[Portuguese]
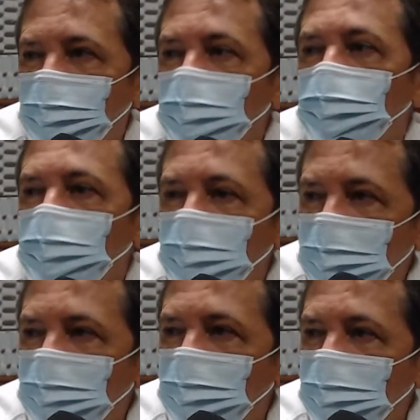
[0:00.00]
tudo
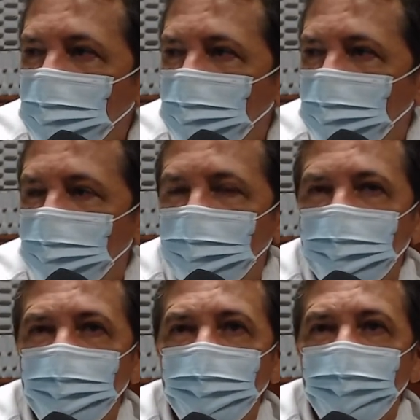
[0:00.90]
subiu,
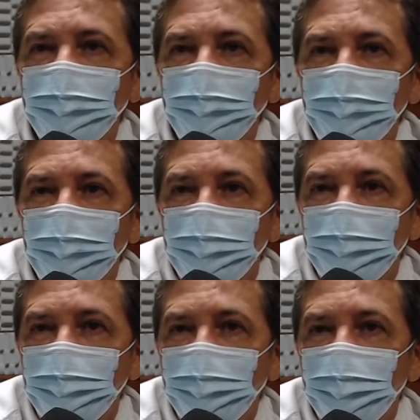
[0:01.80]
né?
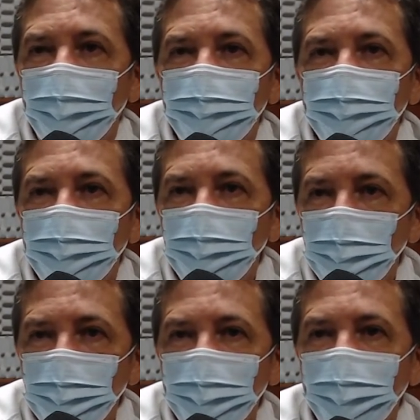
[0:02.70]
É, a
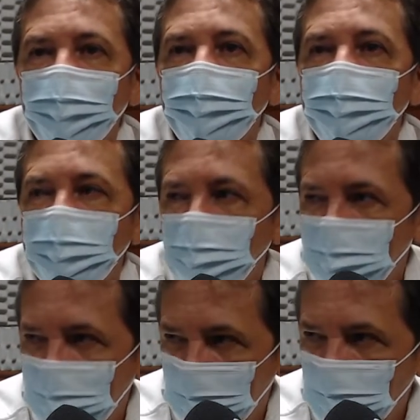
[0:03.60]
Itaipu garantiu
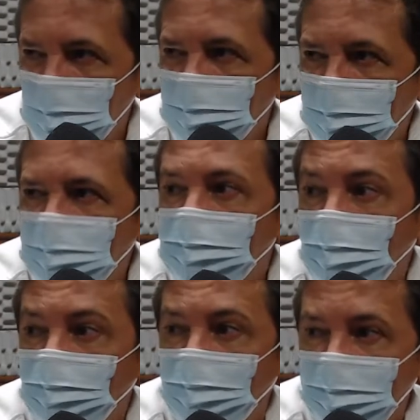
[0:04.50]
os recursos,
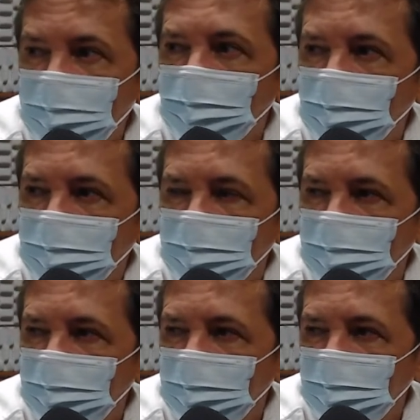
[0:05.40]
isso é o mais
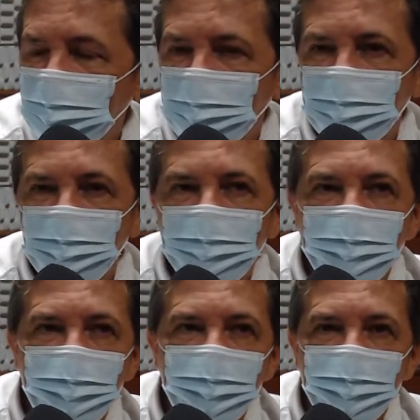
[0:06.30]
importante. Não
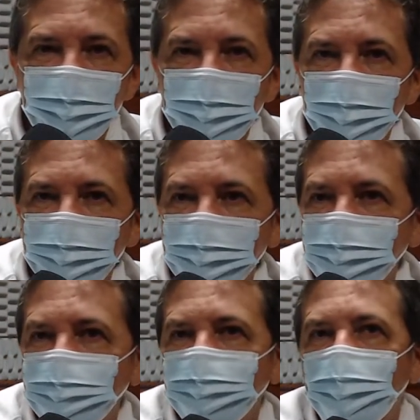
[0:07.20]
existe
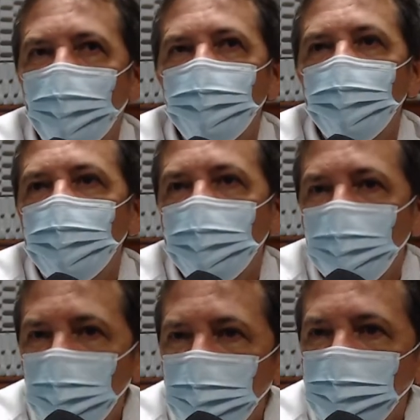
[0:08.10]
essa falta de
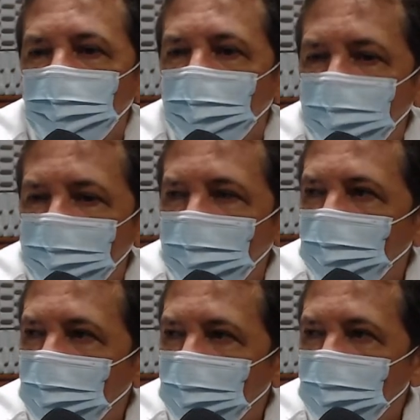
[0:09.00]
recursos para fazer
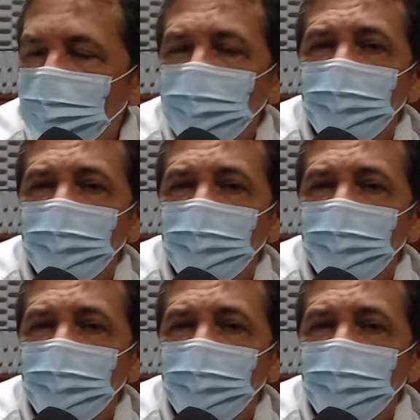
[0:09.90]
a obra.